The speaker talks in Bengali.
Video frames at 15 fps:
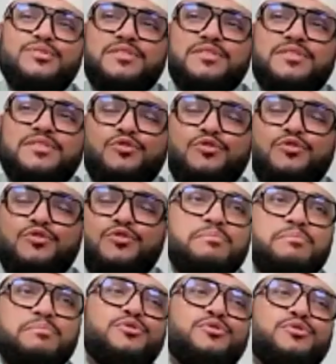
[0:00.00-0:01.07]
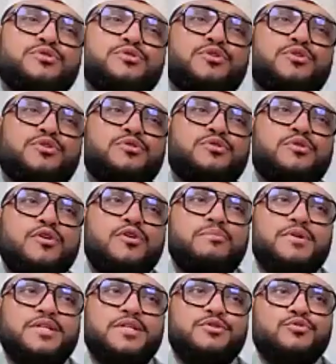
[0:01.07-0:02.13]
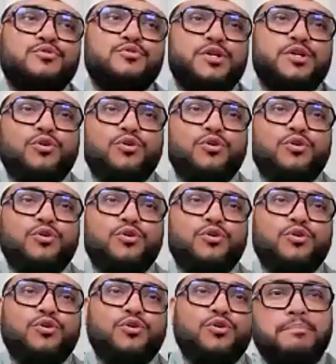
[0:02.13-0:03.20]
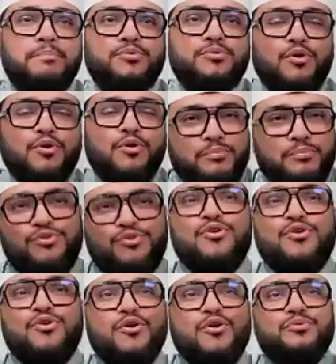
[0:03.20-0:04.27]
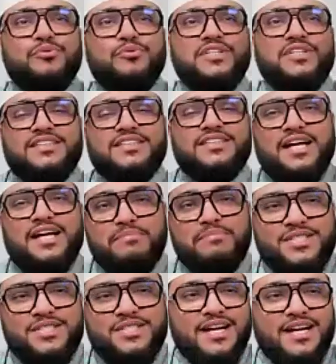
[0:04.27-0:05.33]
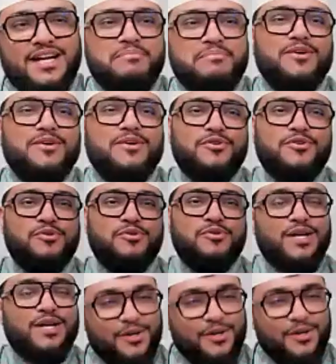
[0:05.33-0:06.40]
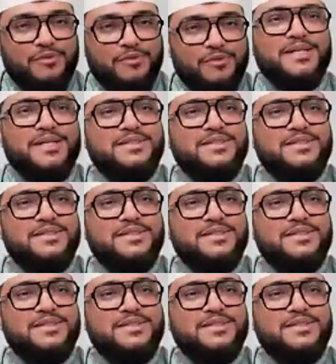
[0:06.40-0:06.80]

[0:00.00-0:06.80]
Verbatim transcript: তোমার মৃত্যু যখন হবে তুমি কতটা পাপ সম্পূর্ণ হও তার বিচার আমরা করব আল্লাহ করবেন